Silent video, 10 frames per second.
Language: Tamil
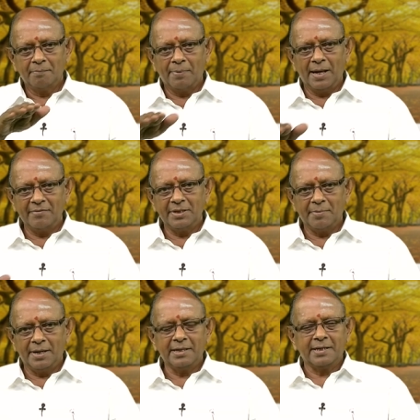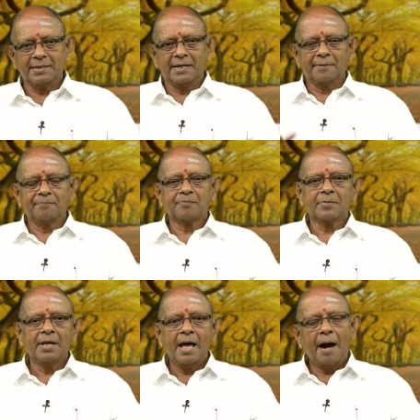பல விதமாக இருக்கின்றன
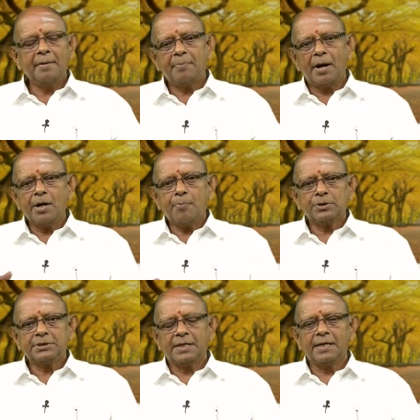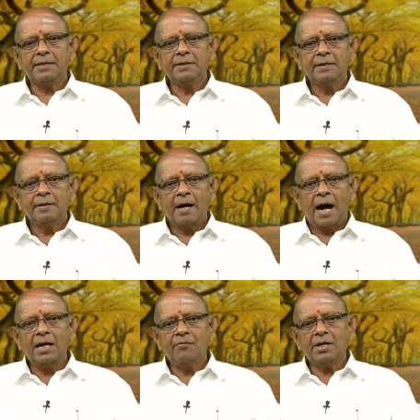அப்படி பார்க்க போகிறச்ச
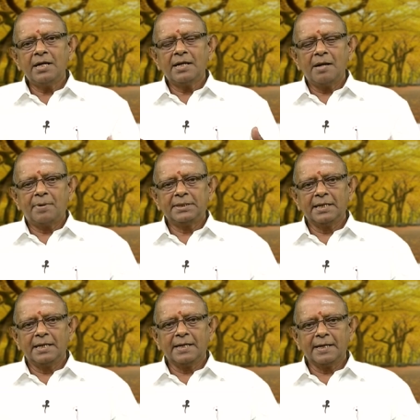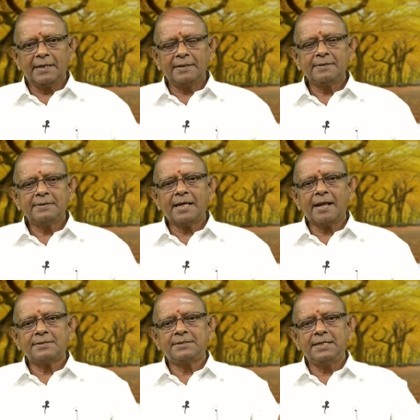அலுவலகங்களை பார்த்திங்கனாக்க தேர்
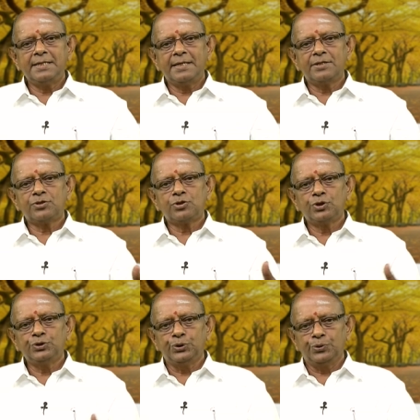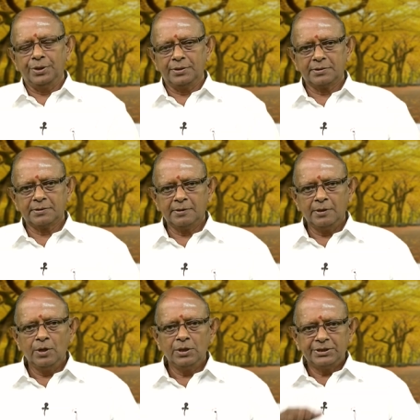ஆர் சீனியர்ஸ் ஜூனியர்ஸ்
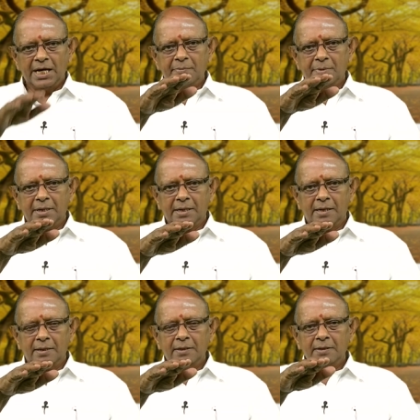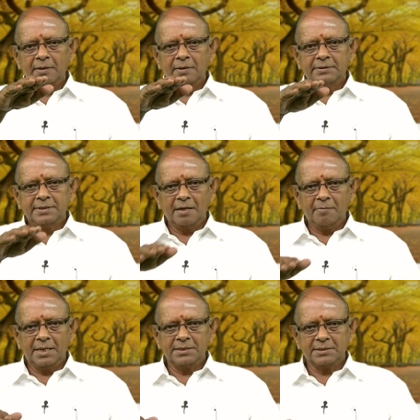சேர்மன் இருக்கார் ஜெனரல்
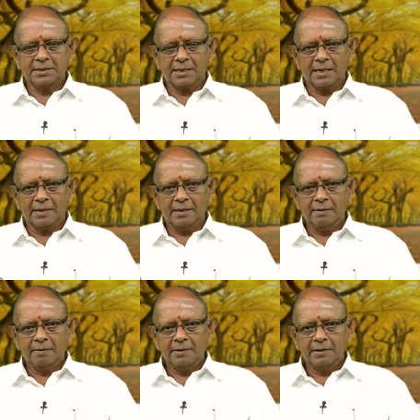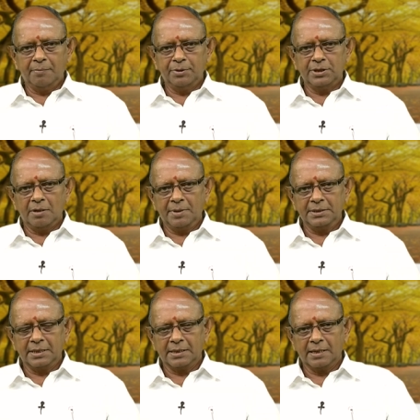மேனேஜர்ஸ் இருக்காங்க டெப்டி ஜெனரல்
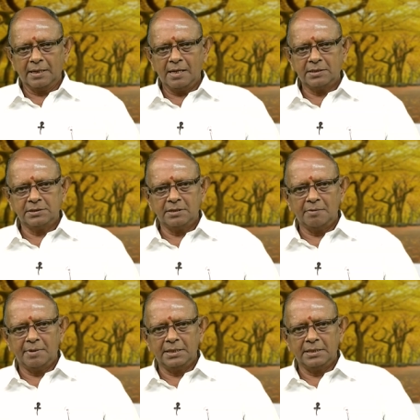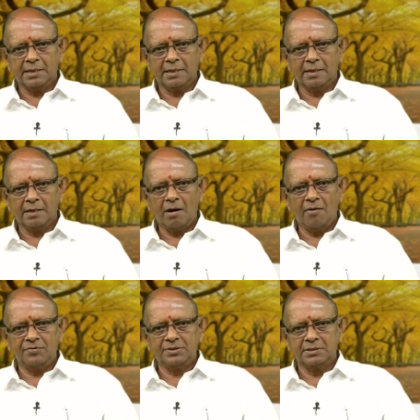மேனேஜர் இருக்காங்க அசிஸ்டன்ட் ஜெனரல் மேனேஜர் இருக்காங்க
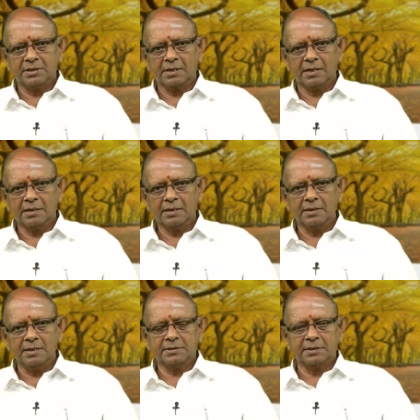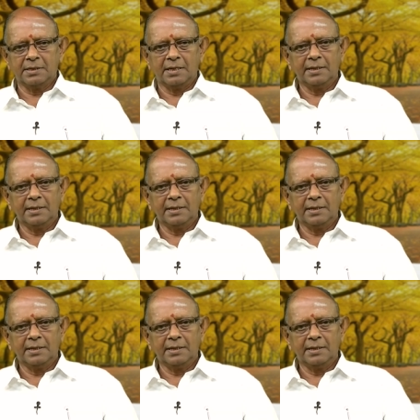ஆஃபீஸர்ஸ் இருக்காங்க கிளர்க்ஸ் இருக்காங்க